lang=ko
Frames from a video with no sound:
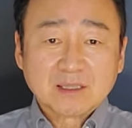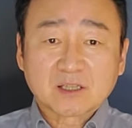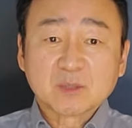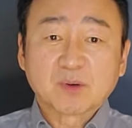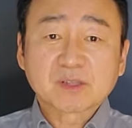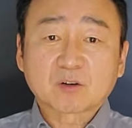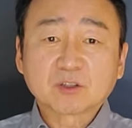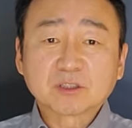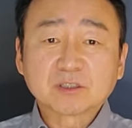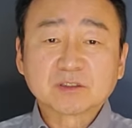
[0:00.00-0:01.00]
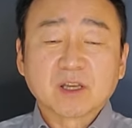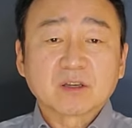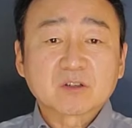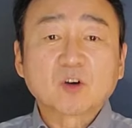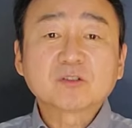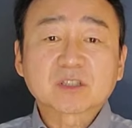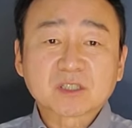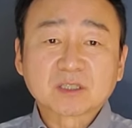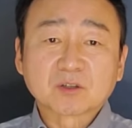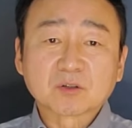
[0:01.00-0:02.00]
자, 이번 사건은 현재
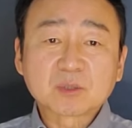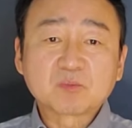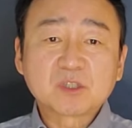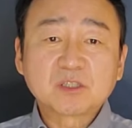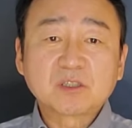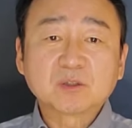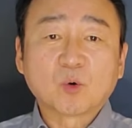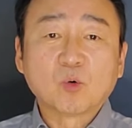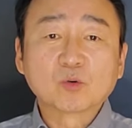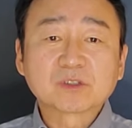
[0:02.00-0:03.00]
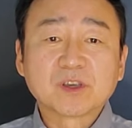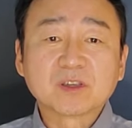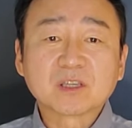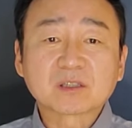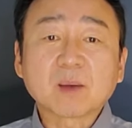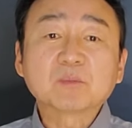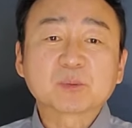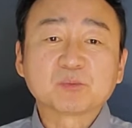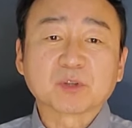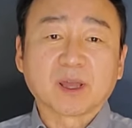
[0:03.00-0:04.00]
시간으로 17일 오후 3시
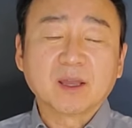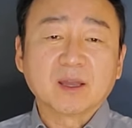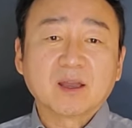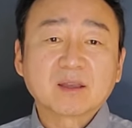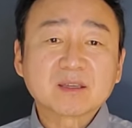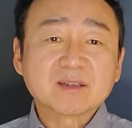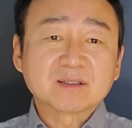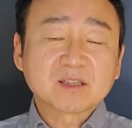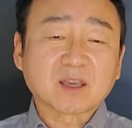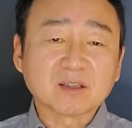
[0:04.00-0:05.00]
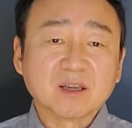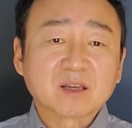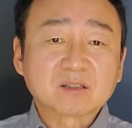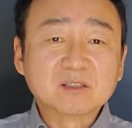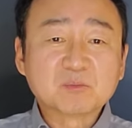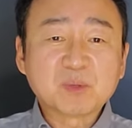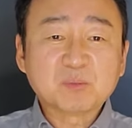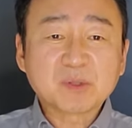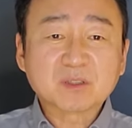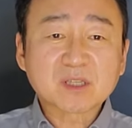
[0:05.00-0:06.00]
30분에 일제히 그
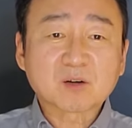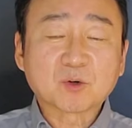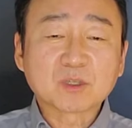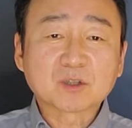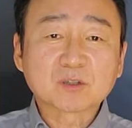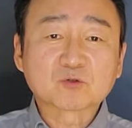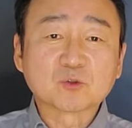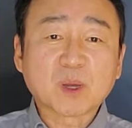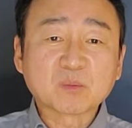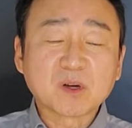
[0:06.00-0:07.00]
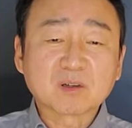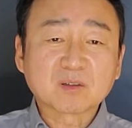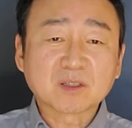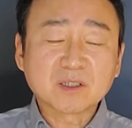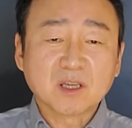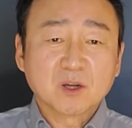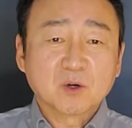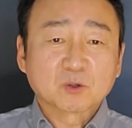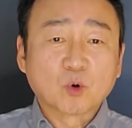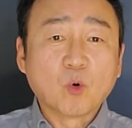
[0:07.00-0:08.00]
삐삐를 차고 있던 수백 명이
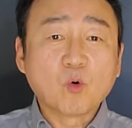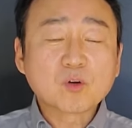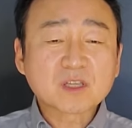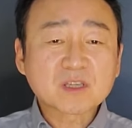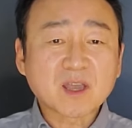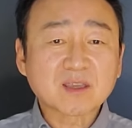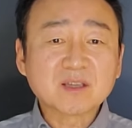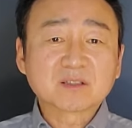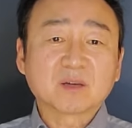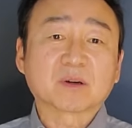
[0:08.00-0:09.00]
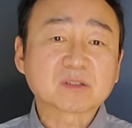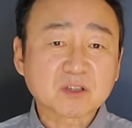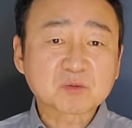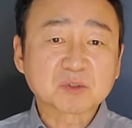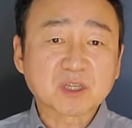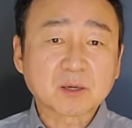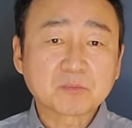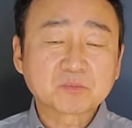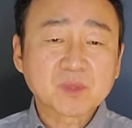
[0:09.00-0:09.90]
동시에 일제히 발생했습니다.